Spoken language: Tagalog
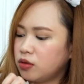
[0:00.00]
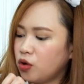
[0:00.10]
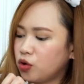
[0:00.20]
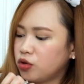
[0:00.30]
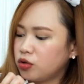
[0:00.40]

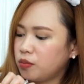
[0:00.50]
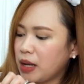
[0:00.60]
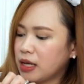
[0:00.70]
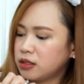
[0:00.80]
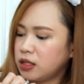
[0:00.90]
yun, yung
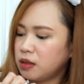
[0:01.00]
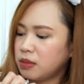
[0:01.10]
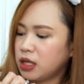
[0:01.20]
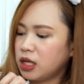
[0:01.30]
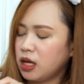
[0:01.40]

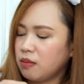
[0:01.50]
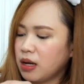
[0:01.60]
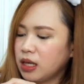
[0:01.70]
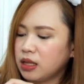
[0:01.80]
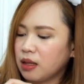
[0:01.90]
plastic magiging
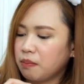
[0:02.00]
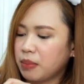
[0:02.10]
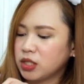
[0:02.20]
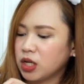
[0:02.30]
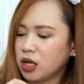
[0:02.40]
makintab
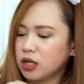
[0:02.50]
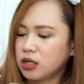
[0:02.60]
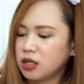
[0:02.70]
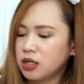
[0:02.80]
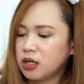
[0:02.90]
pa siya.
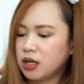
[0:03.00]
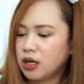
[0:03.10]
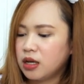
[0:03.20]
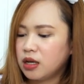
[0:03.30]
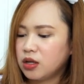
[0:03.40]

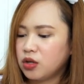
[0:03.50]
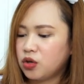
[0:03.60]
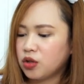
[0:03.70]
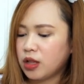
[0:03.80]
Cute